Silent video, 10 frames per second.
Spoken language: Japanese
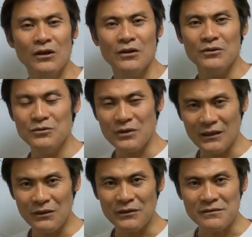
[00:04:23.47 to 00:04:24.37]
いう
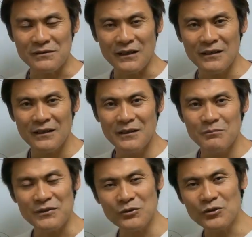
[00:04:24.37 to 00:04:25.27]
方はですね、
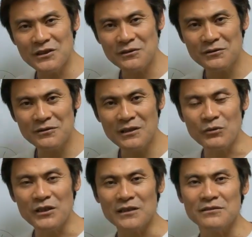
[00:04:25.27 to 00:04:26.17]
まあ、少しずつで
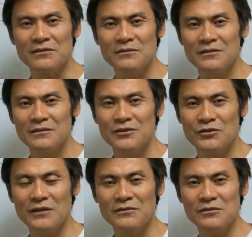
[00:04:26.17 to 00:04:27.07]
もいいです。受
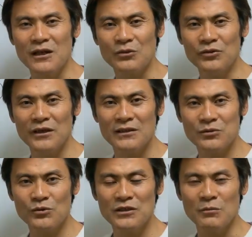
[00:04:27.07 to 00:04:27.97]
験する可能性が
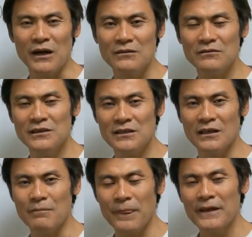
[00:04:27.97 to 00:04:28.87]
少しでもあるんでした
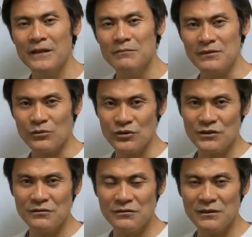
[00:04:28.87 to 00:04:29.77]
ら、まあ、少
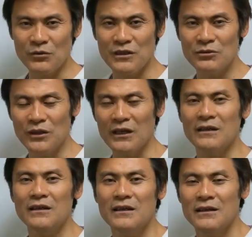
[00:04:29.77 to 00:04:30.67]
しずつでもいいの
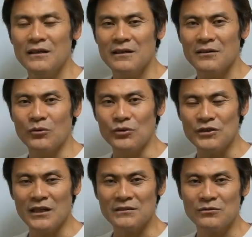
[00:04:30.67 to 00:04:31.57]
で、この
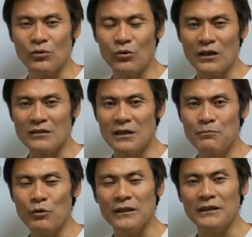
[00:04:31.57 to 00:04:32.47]
1月の合格発
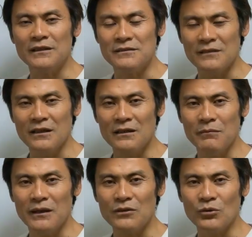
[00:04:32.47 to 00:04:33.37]
表までですね、
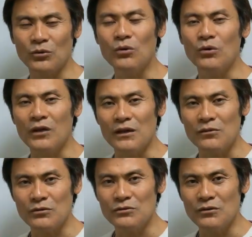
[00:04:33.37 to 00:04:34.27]
勉強の方を継
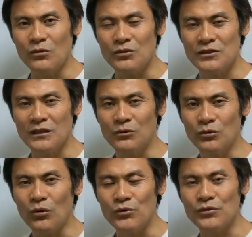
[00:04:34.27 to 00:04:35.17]
続をしていくこ
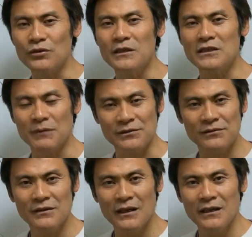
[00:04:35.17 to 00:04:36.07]
とをお勧めしま
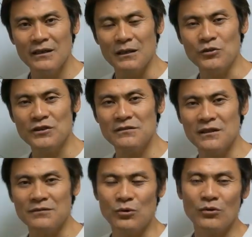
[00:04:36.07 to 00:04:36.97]
す。でもしです
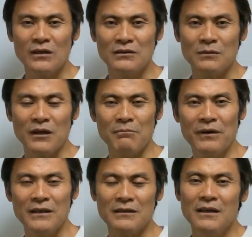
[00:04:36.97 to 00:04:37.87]
ね、不合格でもやっ
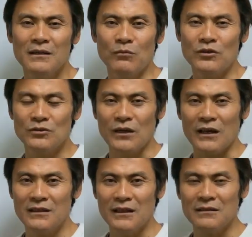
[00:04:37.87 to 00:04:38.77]
ぱりもう一度や
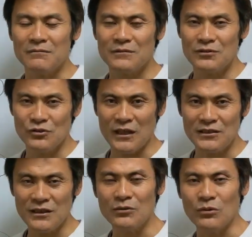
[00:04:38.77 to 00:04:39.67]
りたい、受験
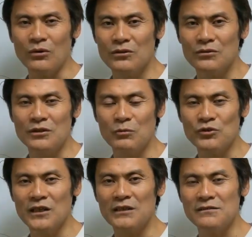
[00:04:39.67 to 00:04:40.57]
したいという気持
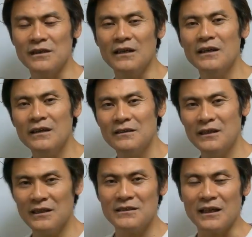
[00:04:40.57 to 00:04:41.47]
ちがですね、出
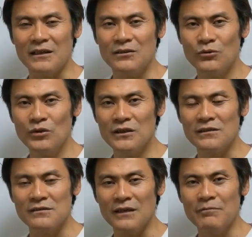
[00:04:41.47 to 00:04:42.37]
てきた時に
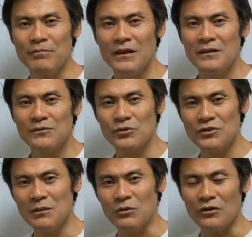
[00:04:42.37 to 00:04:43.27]
ですね、少
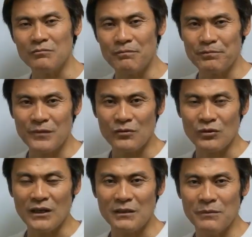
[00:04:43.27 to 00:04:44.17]
しでもそ
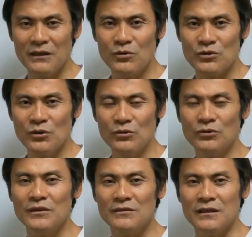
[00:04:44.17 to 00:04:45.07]
の間勉強しておく
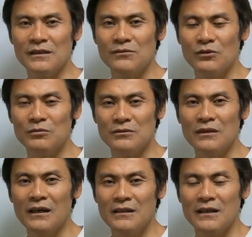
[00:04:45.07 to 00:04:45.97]
とですね、その
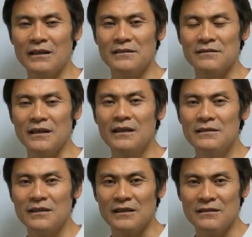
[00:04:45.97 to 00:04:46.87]
分、やはりですね、
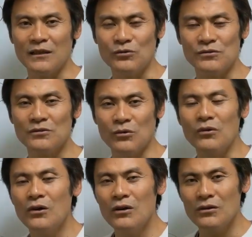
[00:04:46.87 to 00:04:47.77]
再スタートする
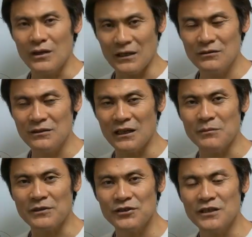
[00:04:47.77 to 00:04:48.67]
の楽になり
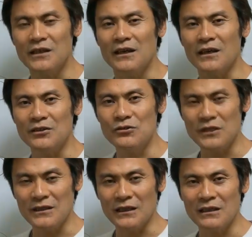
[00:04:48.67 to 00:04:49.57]
ますし、えー、有
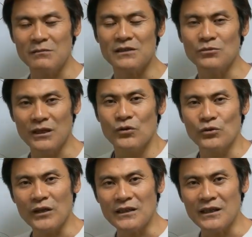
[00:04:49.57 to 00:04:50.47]
利になってきますので、
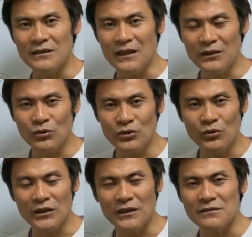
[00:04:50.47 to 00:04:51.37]
そのあたり念頭に
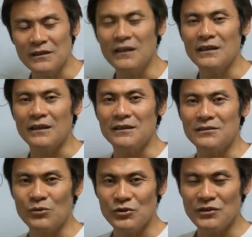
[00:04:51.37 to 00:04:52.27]
おいてですね、
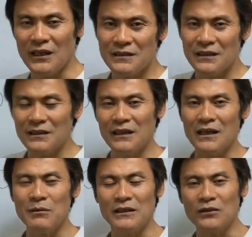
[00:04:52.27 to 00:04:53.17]
えー、過ごしていただ
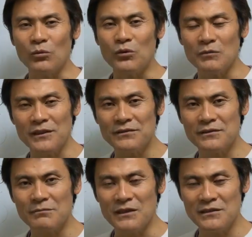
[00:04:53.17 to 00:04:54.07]
ければなと思いま
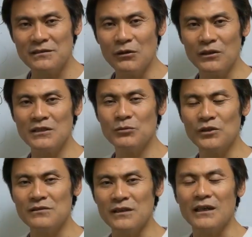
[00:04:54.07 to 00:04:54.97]
す。まあ、実際私も
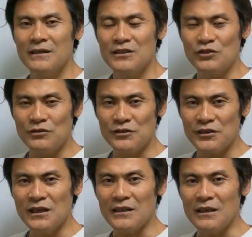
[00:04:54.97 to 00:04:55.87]
ですね、記述
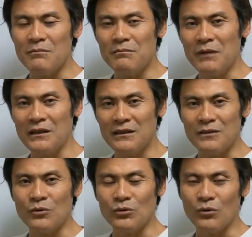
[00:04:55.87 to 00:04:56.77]
次第で待って
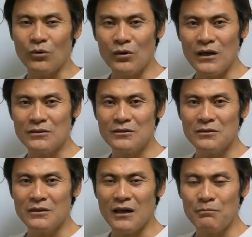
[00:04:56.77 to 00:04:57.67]
いるこの合
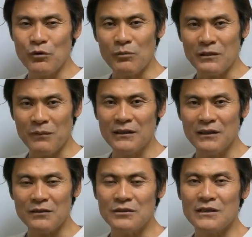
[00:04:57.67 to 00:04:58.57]
格発表まで待っ
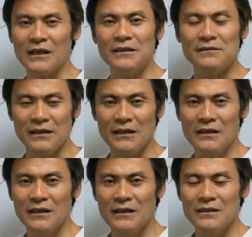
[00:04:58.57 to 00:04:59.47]
ている期間ですね、
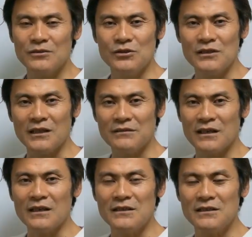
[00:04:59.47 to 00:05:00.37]
11月
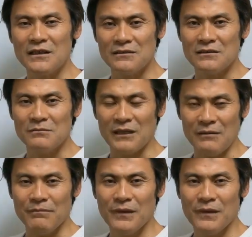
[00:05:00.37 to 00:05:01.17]
から1月まで。